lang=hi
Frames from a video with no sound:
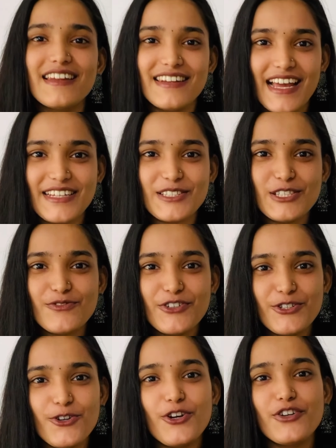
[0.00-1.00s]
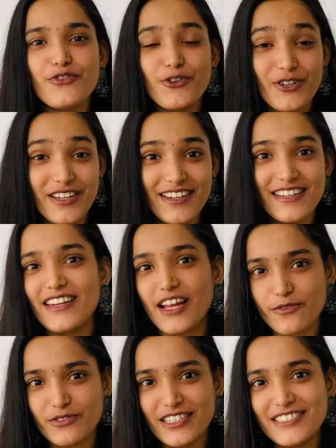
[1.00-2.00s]
लाइक दिस वीडियो इफ़ यू रियली
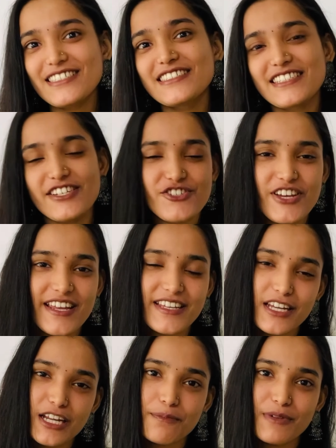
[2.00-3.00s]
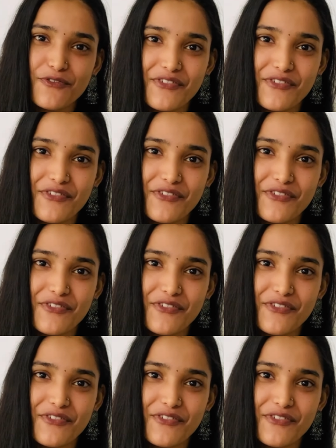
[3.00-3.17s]
लव्ड इट इसे शेयर करें अपने